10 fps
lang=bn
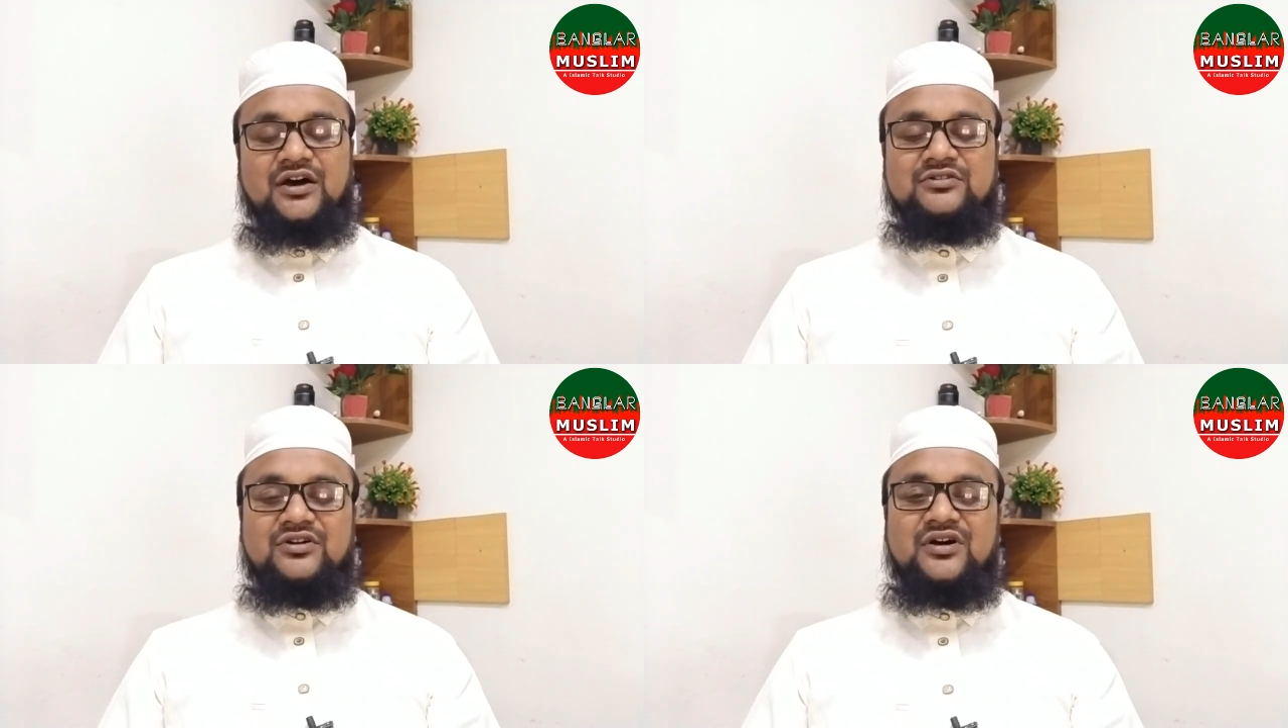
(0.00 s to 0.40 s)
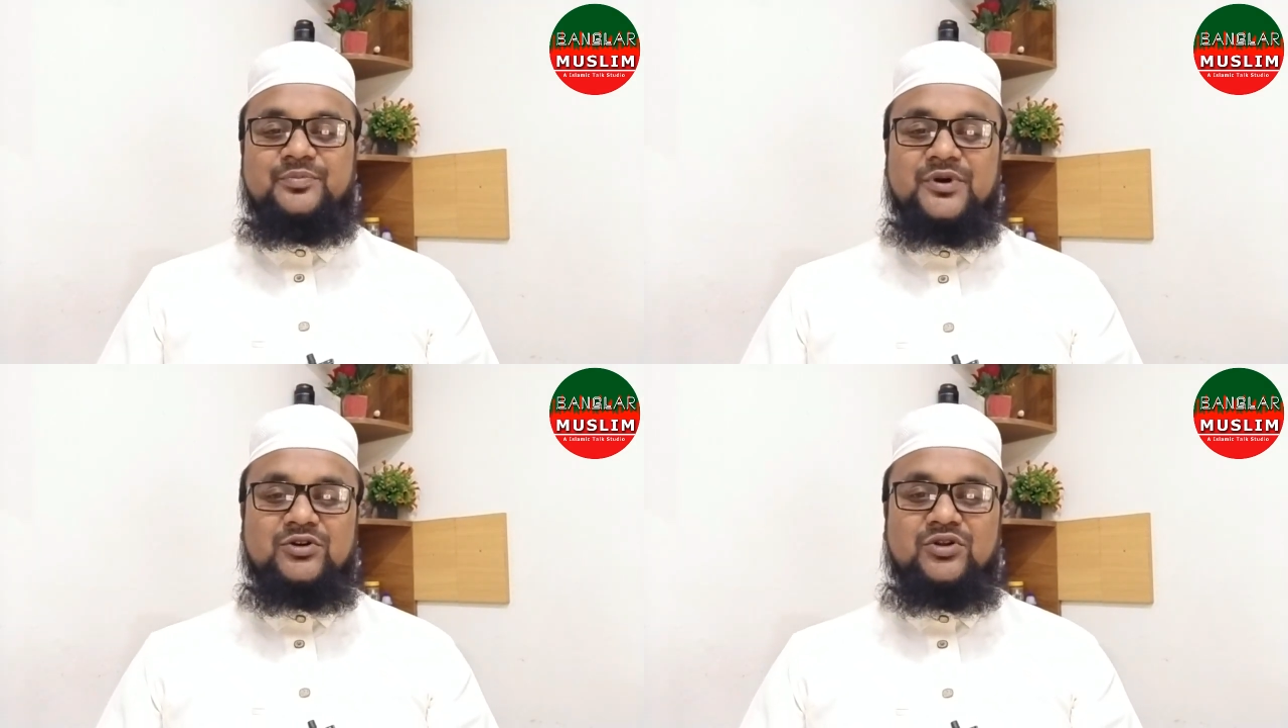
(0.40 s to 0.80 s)
আল্লাহ
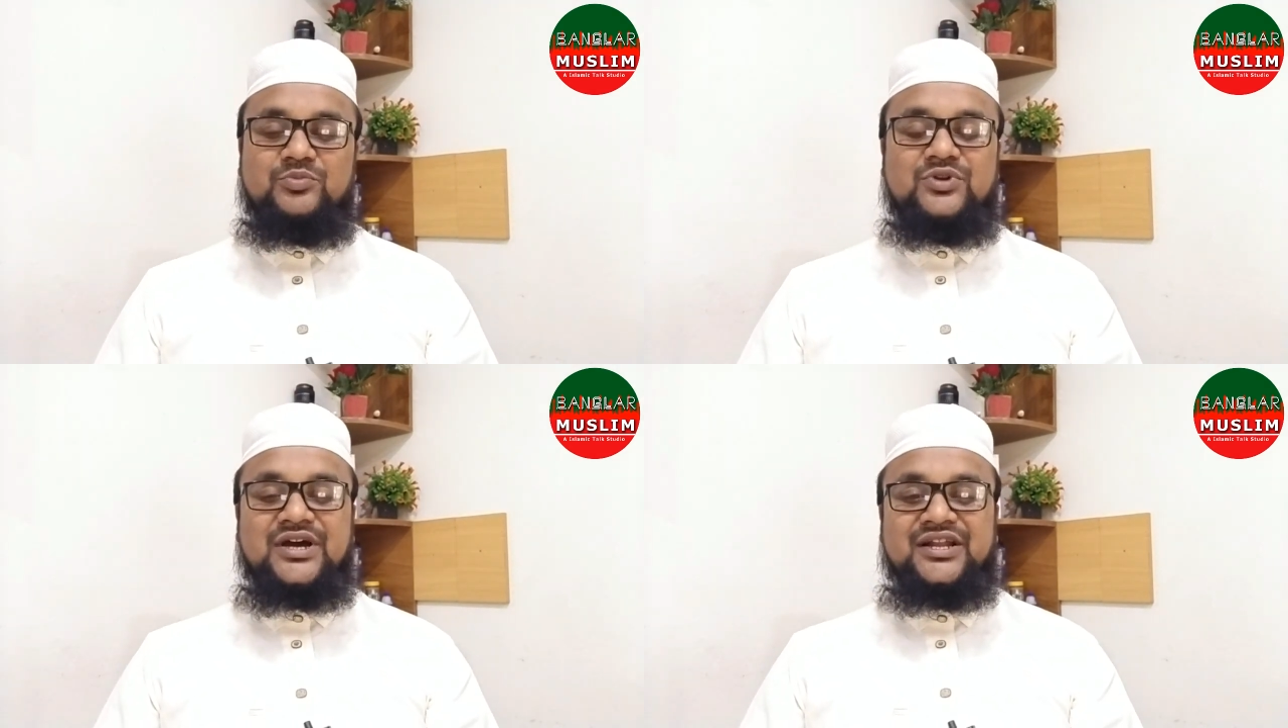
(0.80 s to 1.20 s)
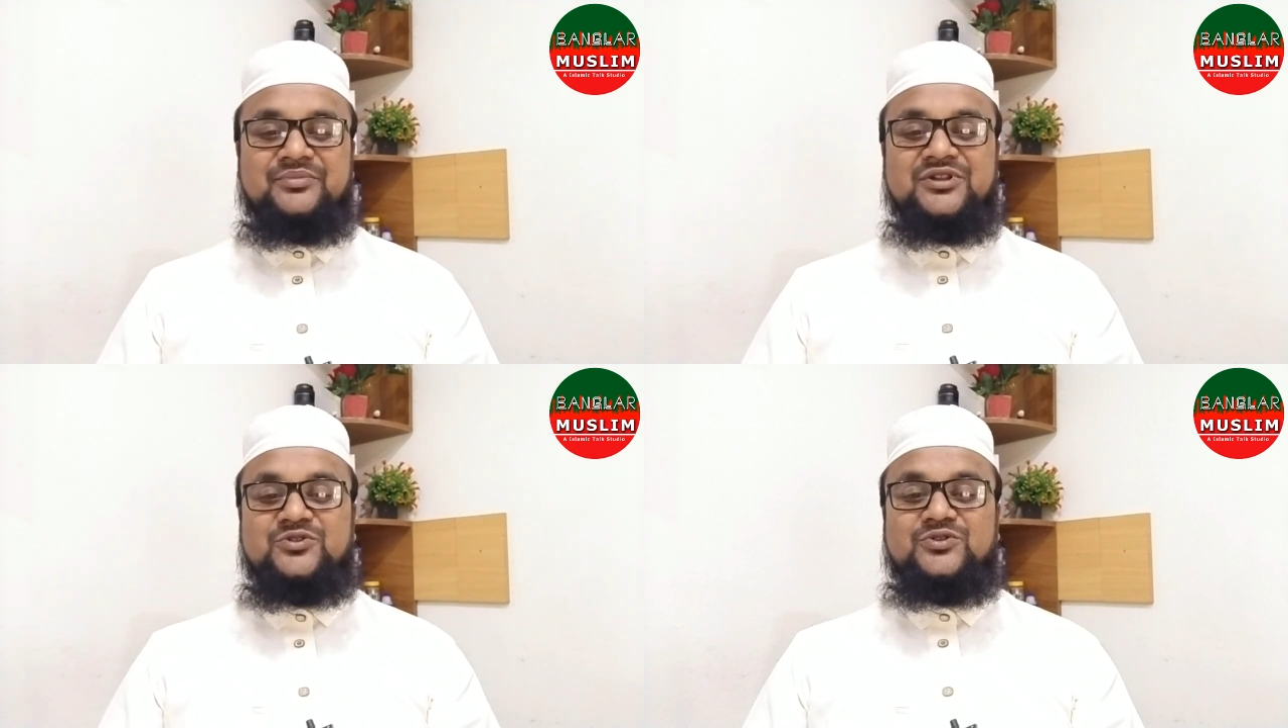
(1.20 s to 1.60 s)
পাক রব্বুল
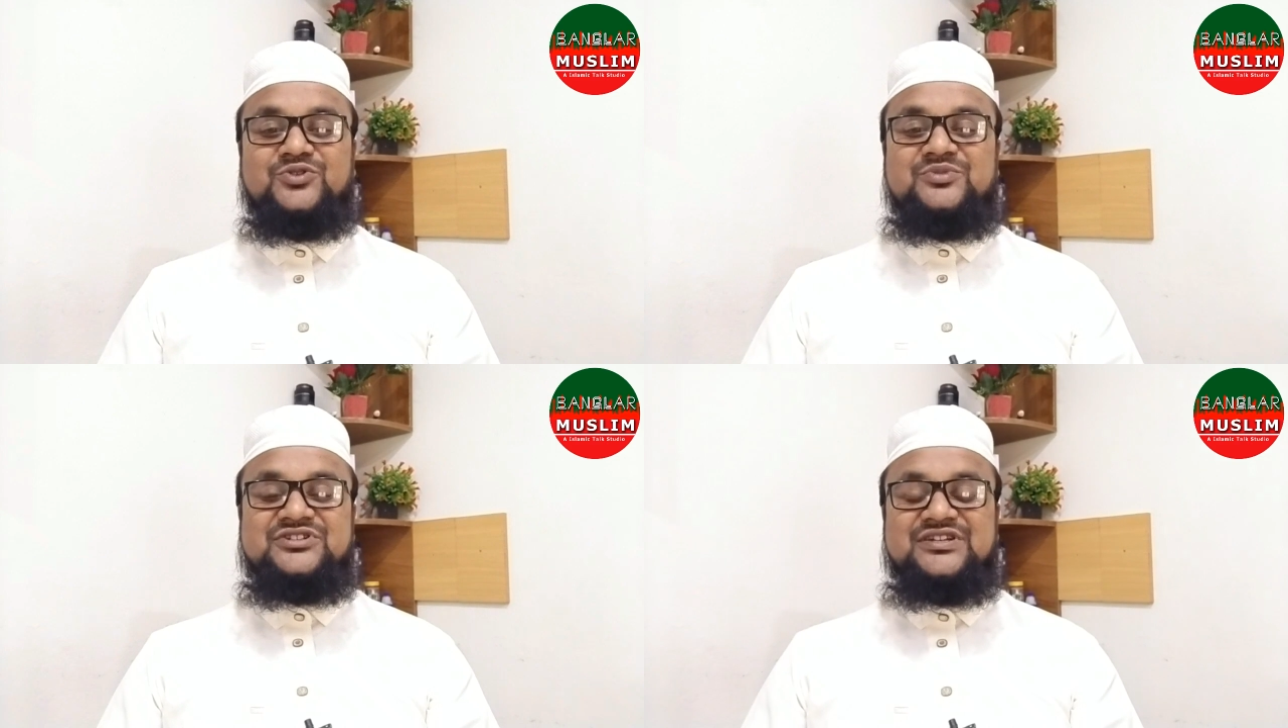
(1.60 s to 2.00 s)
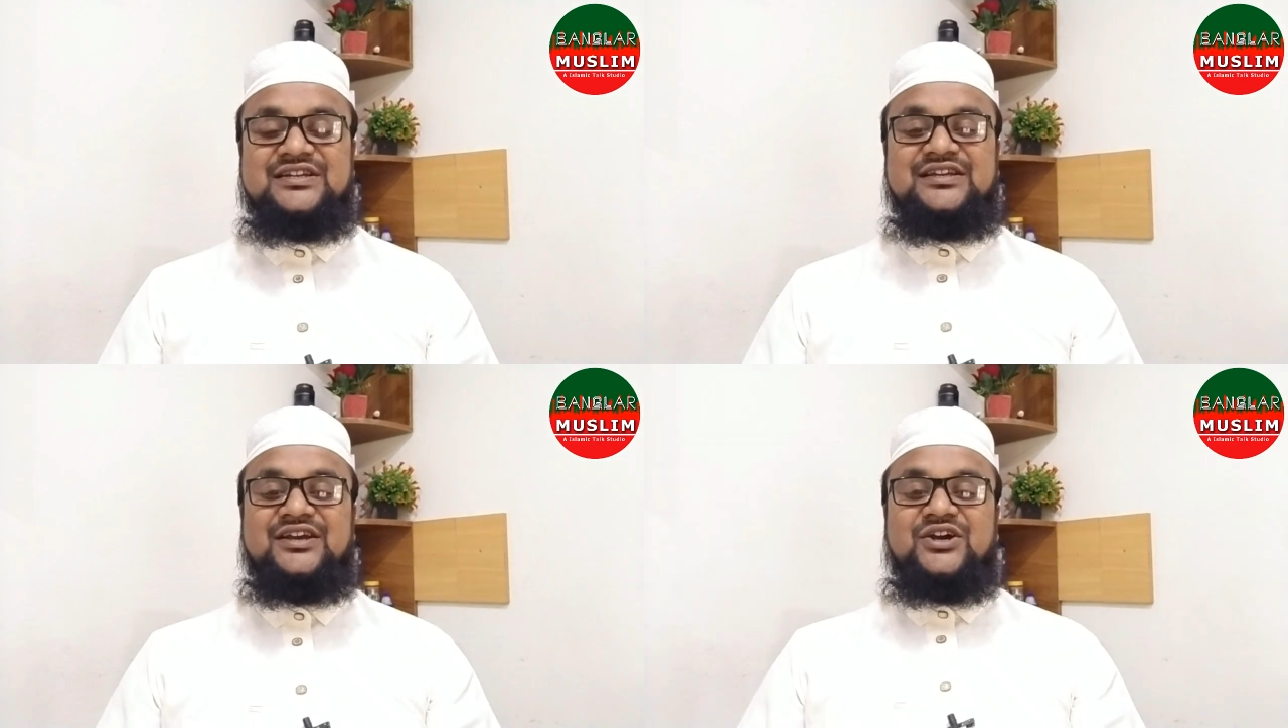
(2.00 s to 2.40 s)
আলমিন তত বেশি